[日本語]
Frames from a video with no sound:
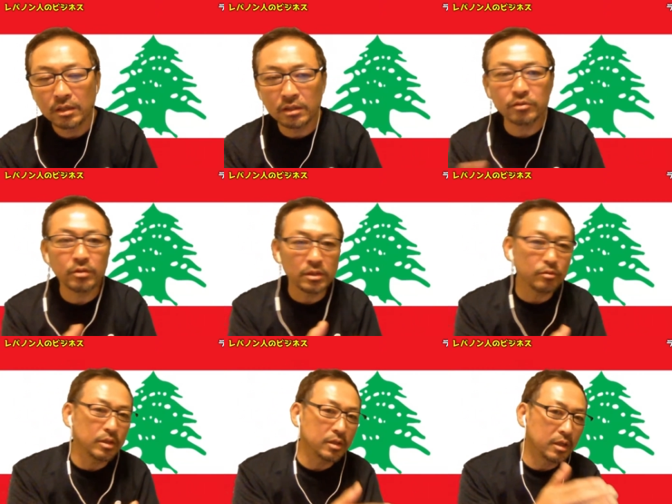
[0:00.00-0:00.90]
で、それで
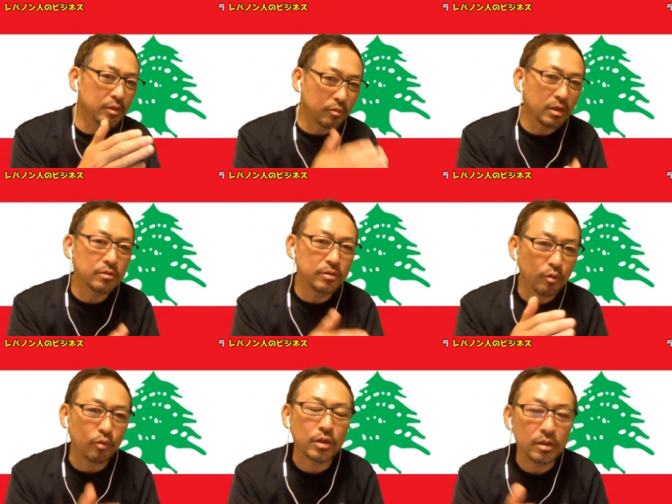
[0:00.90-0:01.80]
そうやっていろんな国
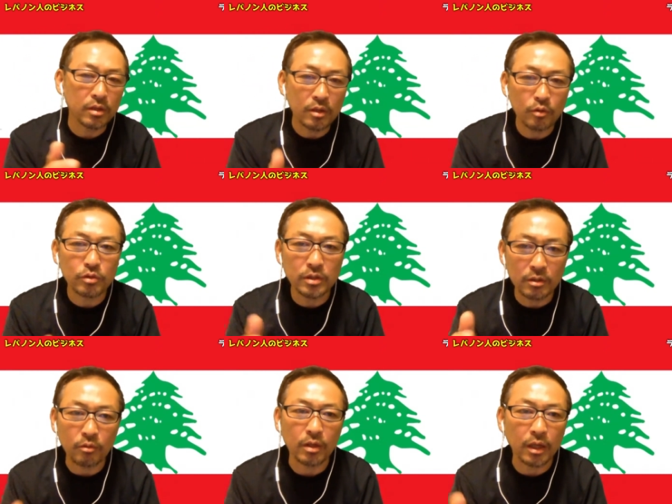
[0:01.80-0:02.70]
をこの転々として
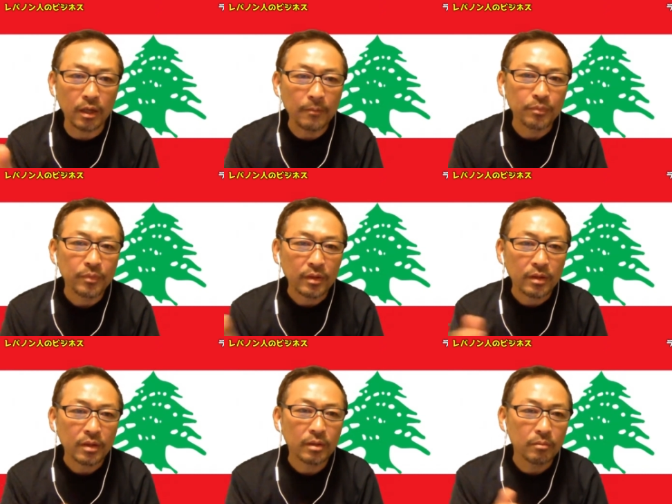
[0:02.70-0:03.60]
るので、
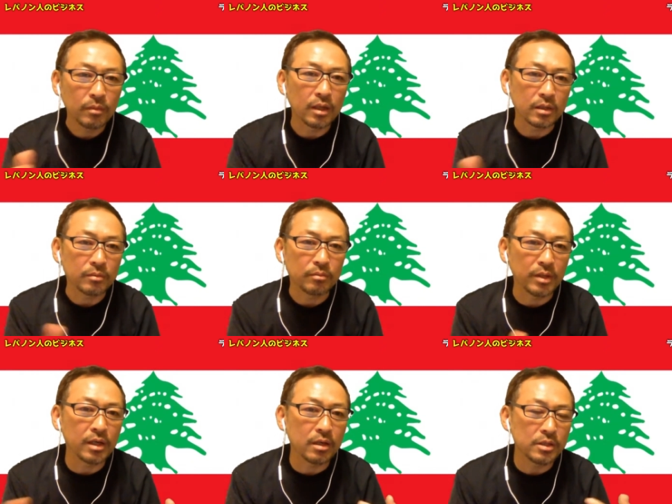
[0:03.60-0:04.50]
まあ、
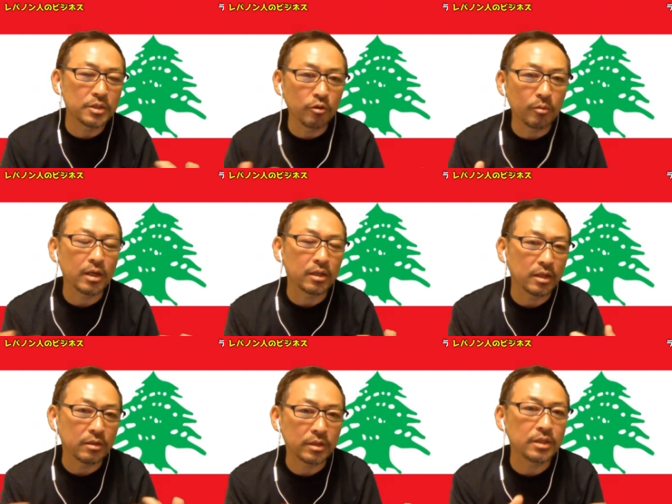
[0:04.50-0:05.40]
身軽に商売が
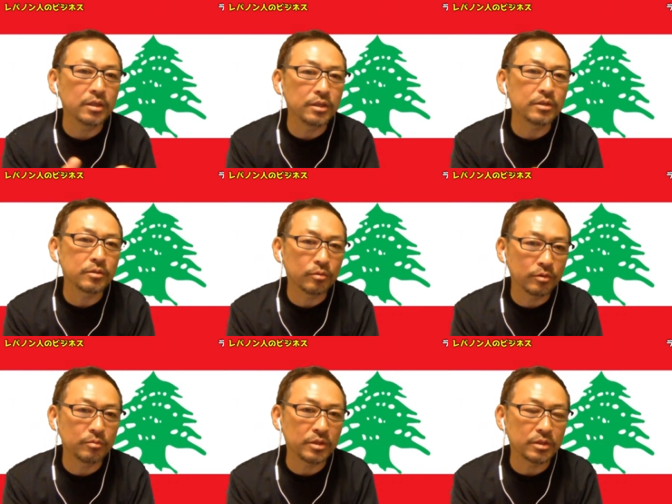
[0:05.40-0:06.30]
できる金融と
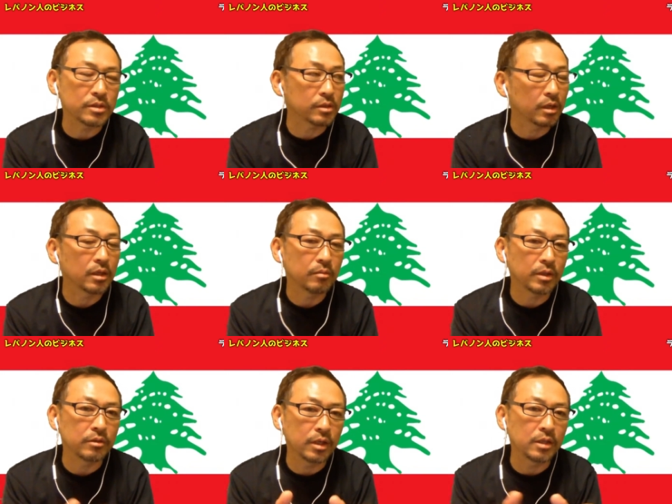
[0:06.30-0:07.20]
いうビジネスが、
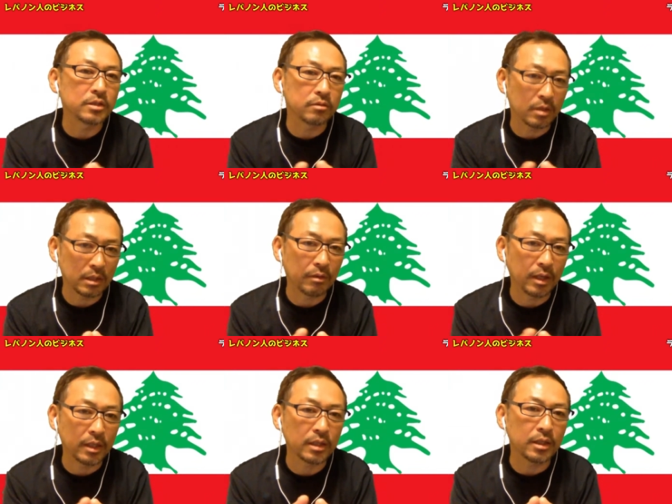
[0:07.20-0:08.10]
まあ、ユダヤ人の中では
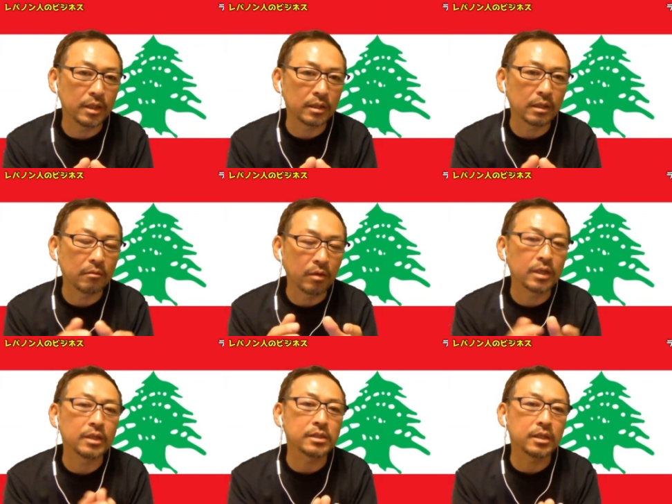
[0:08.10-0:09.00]
流行っていったわ
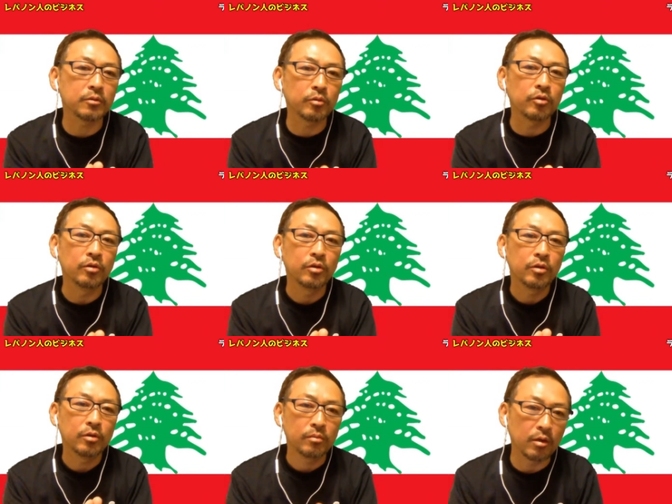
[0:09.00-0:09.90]
けですけれども、
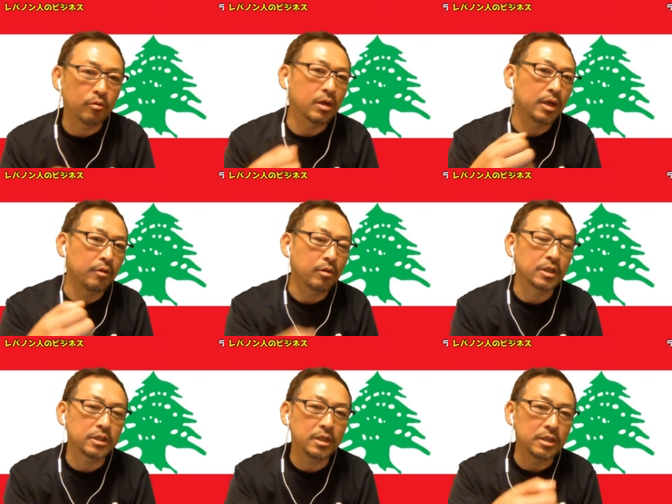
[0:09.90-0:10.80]
まあ、お金を
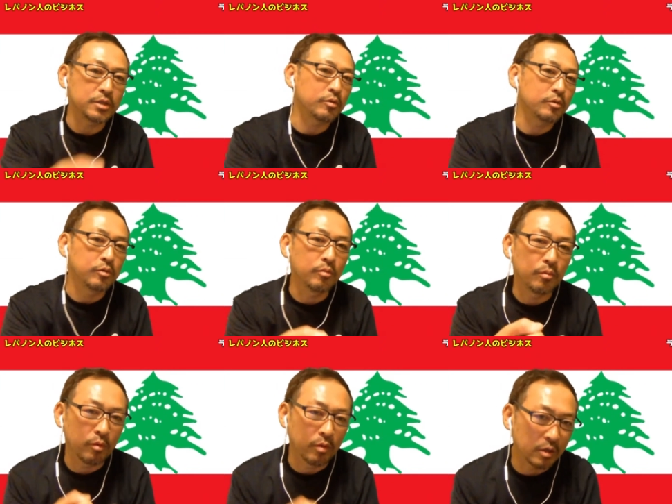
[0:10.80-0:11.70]
貸して利息を
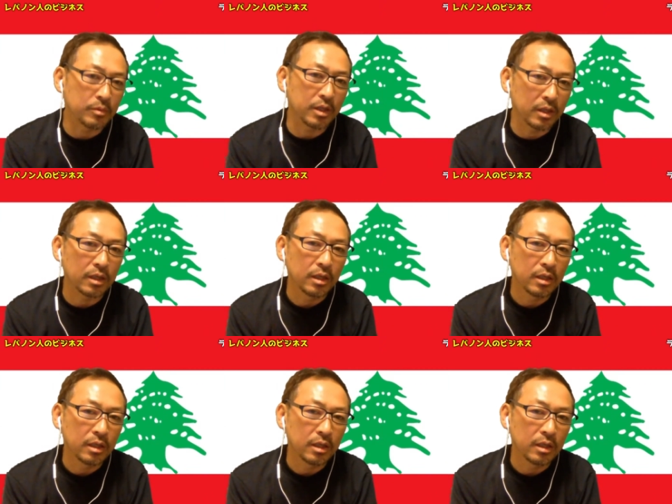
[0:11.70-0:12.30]
もらうみたいな。